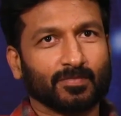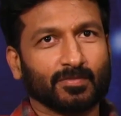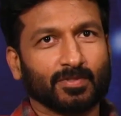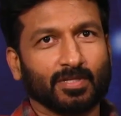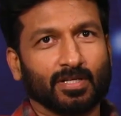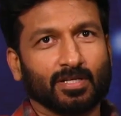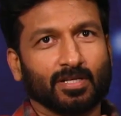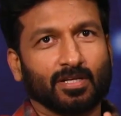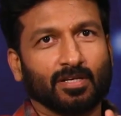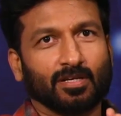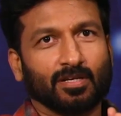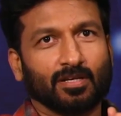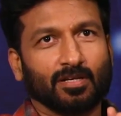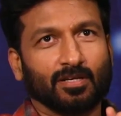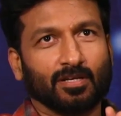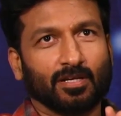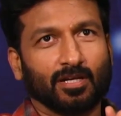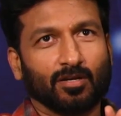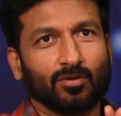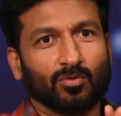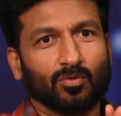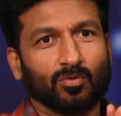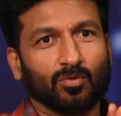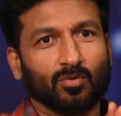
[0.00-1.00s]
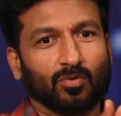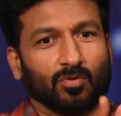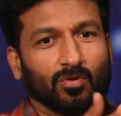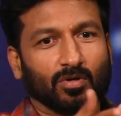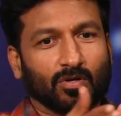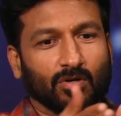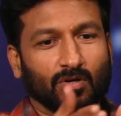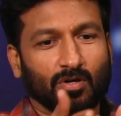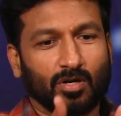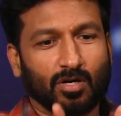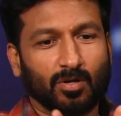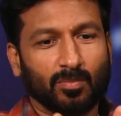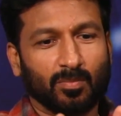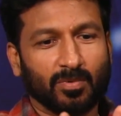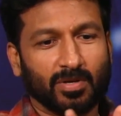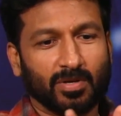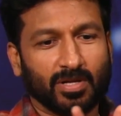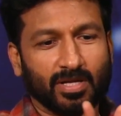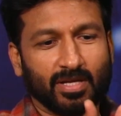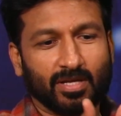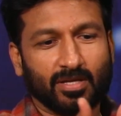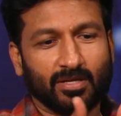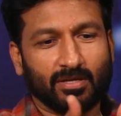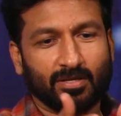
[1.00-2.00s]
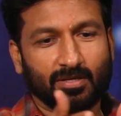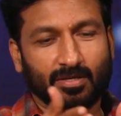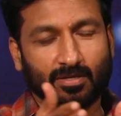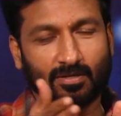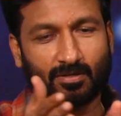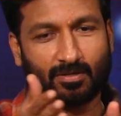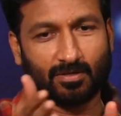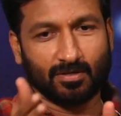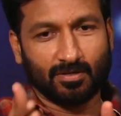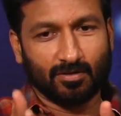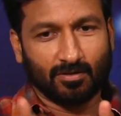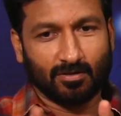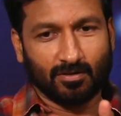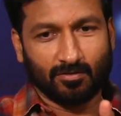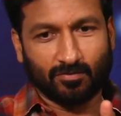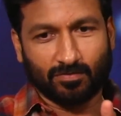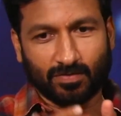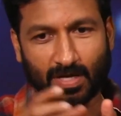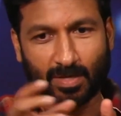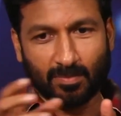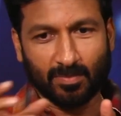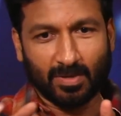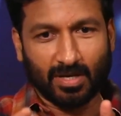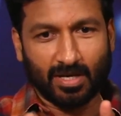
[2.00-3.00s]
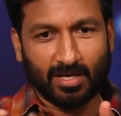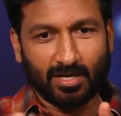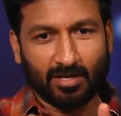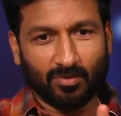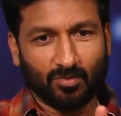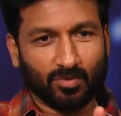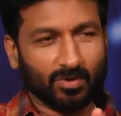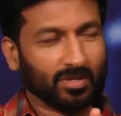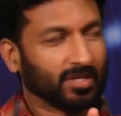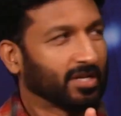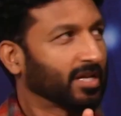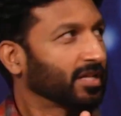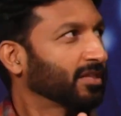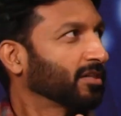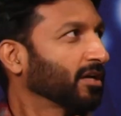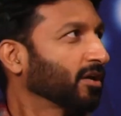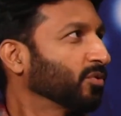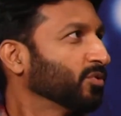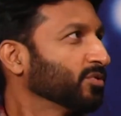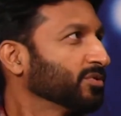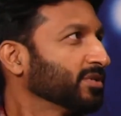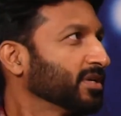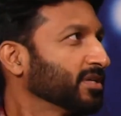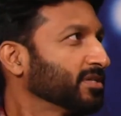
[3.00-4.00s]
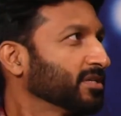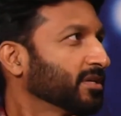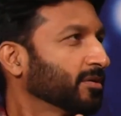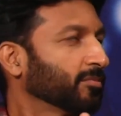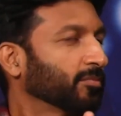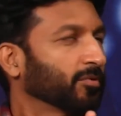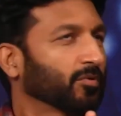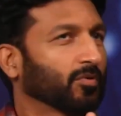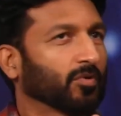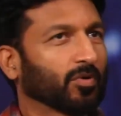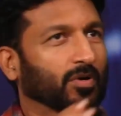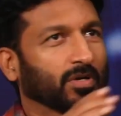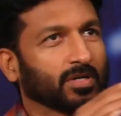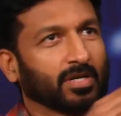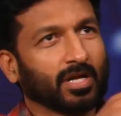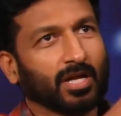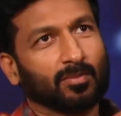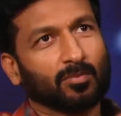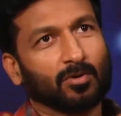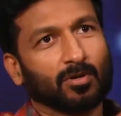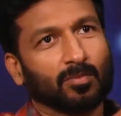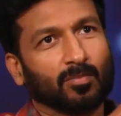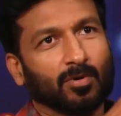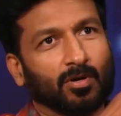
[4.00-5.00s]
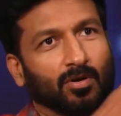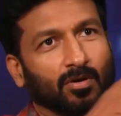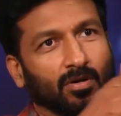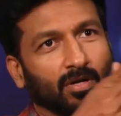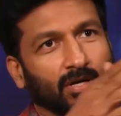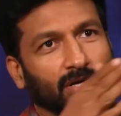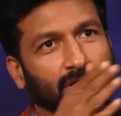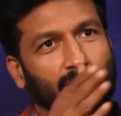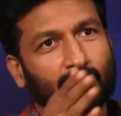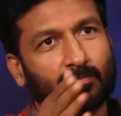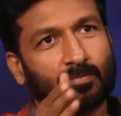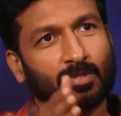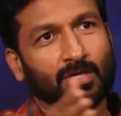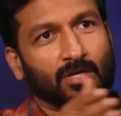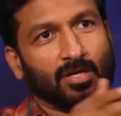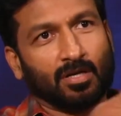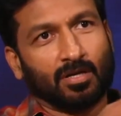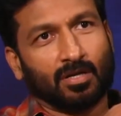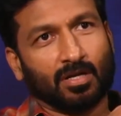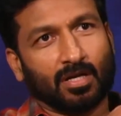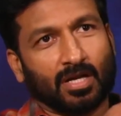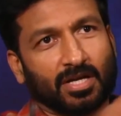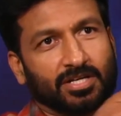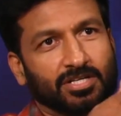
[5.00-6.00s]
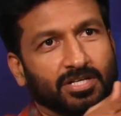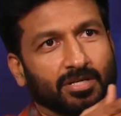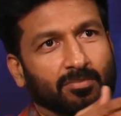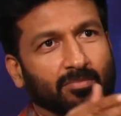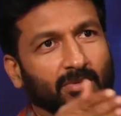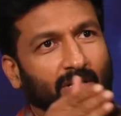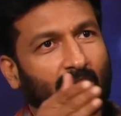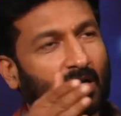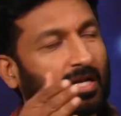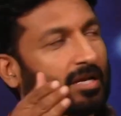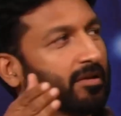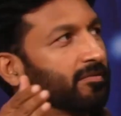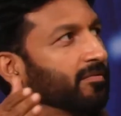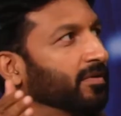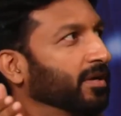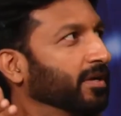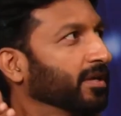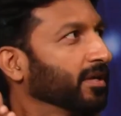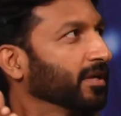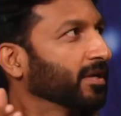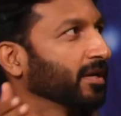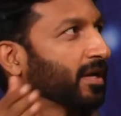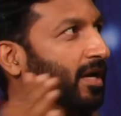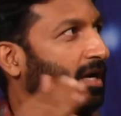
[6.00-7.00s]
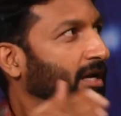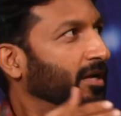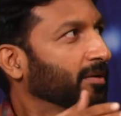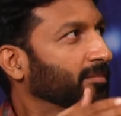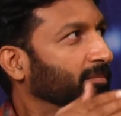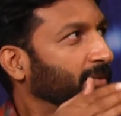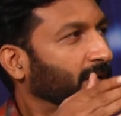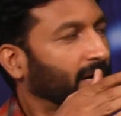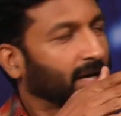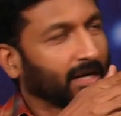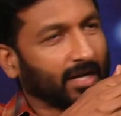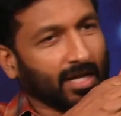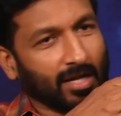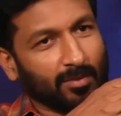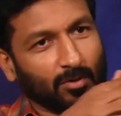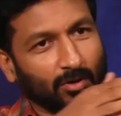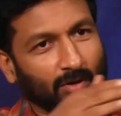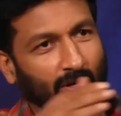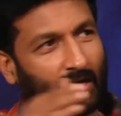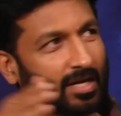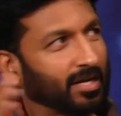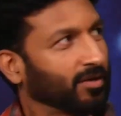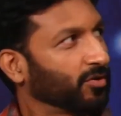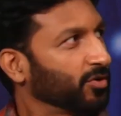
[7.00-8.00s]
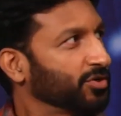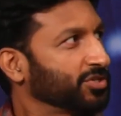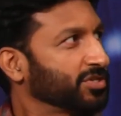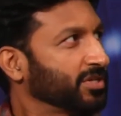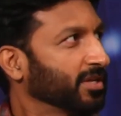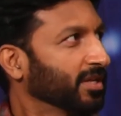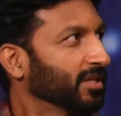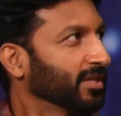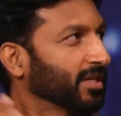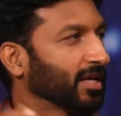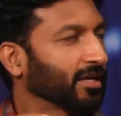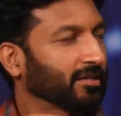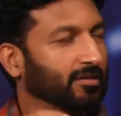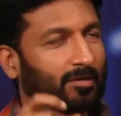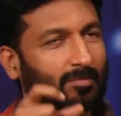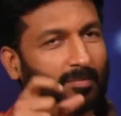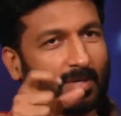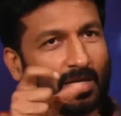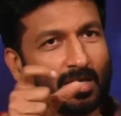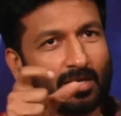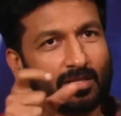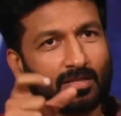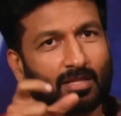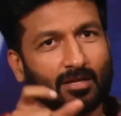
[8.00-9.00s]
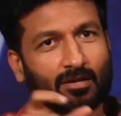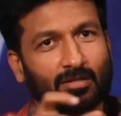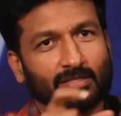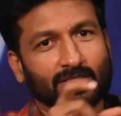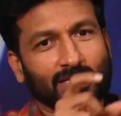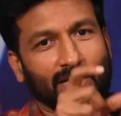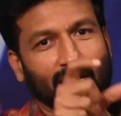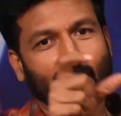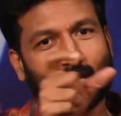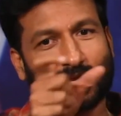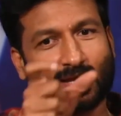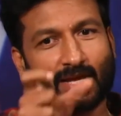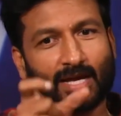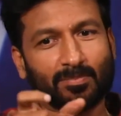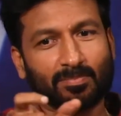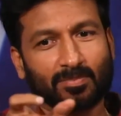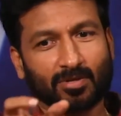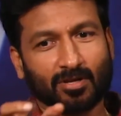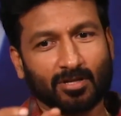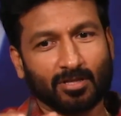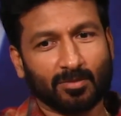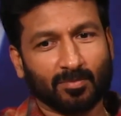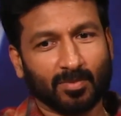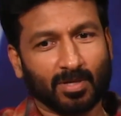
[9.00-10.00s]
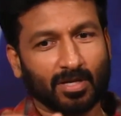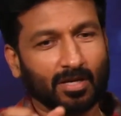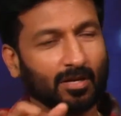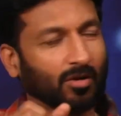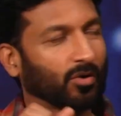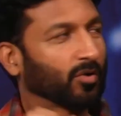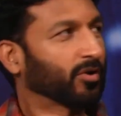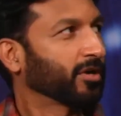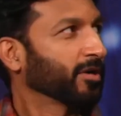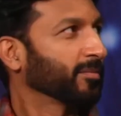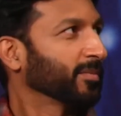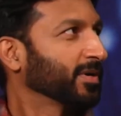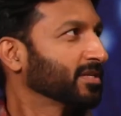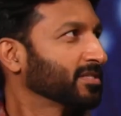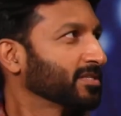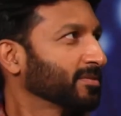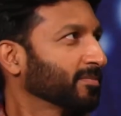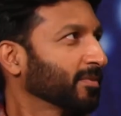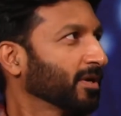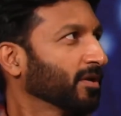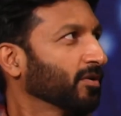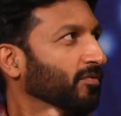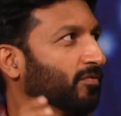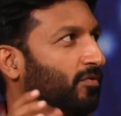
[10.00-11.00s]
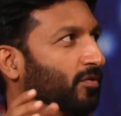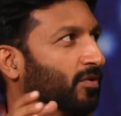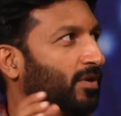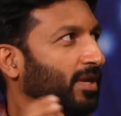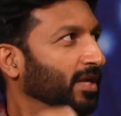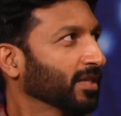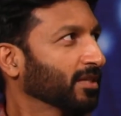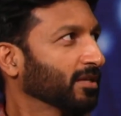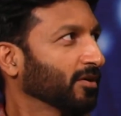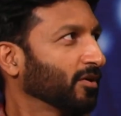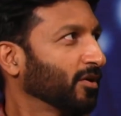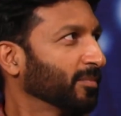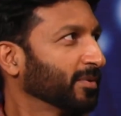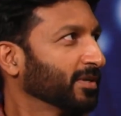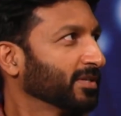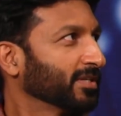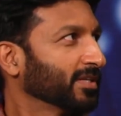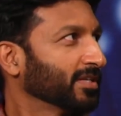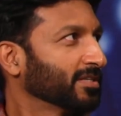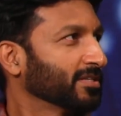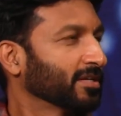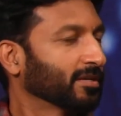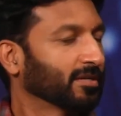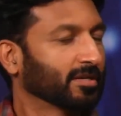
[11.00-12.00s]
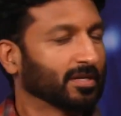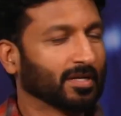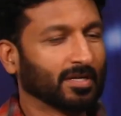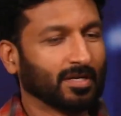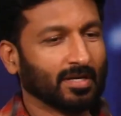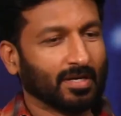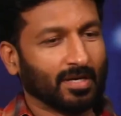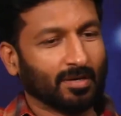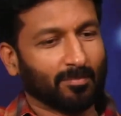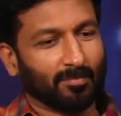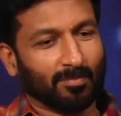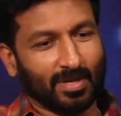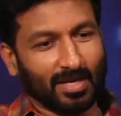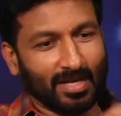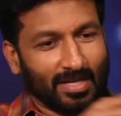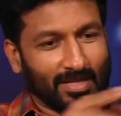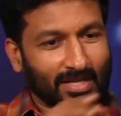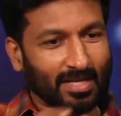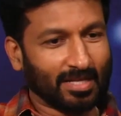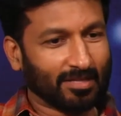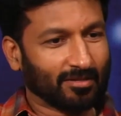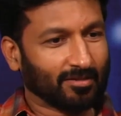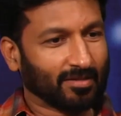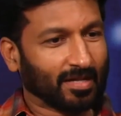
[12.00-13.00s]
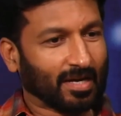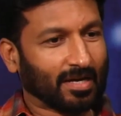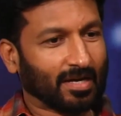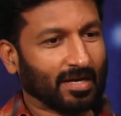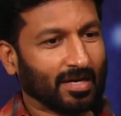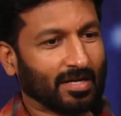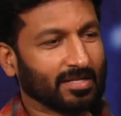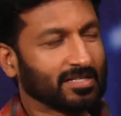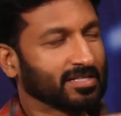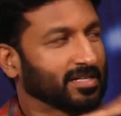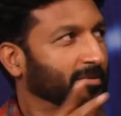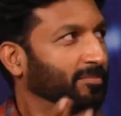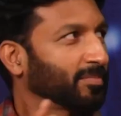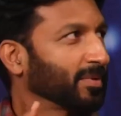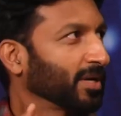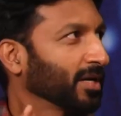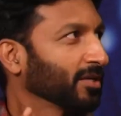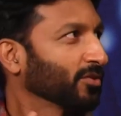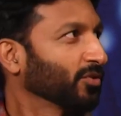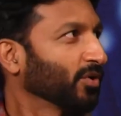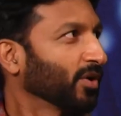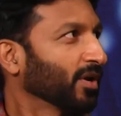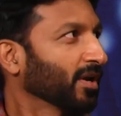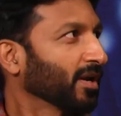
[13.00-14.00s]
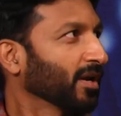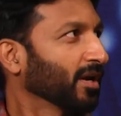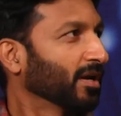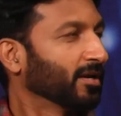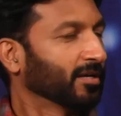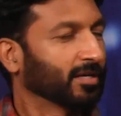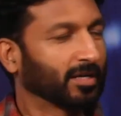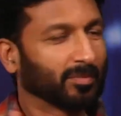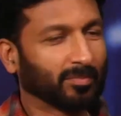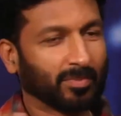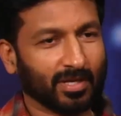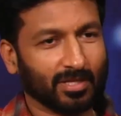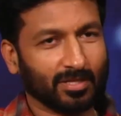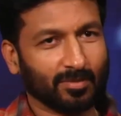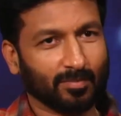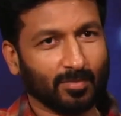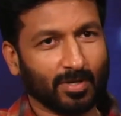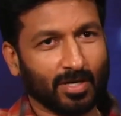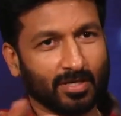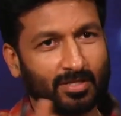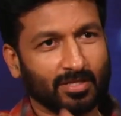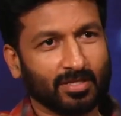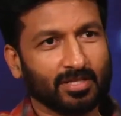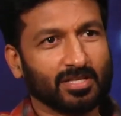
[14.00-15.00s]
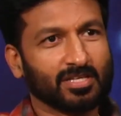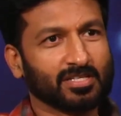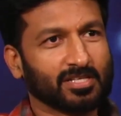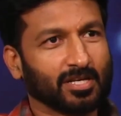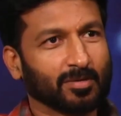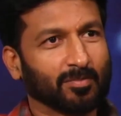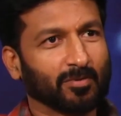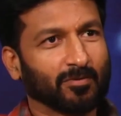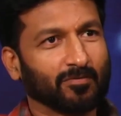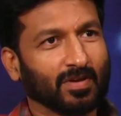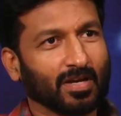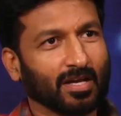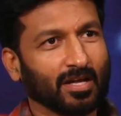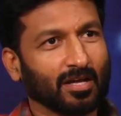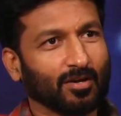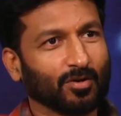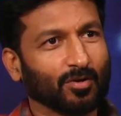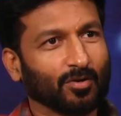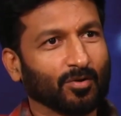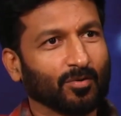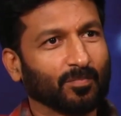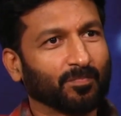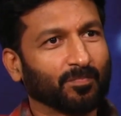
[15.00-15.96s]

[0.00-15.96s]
అంటే నేను కామెడీ ఫ్యామిలీ అన్నీ ఉన్నది నేను తక్కువ చేసిన ఒక టైంలో మామూలుగా లక్ష్యం కానివ్వండి రణం ఆ టైంలో అన్నీ వచ్చినాయి దాని తర్వాత మళ్ళీ తర్వాత చాలా గ్యాప్ తర్వాత మళ్ళీ లౌక్యం అనే సినిమాలో ఫుల్ లెంగ్త్ కామెడీ చేశాను మళ్ళీ దాని తర్వాత అట్లాంటి స్క్రిప్ట్ నాకు దొరకలా ఎప్పుడైతే మారుతి ఈ స్క్రిప్ట్ విన్నానో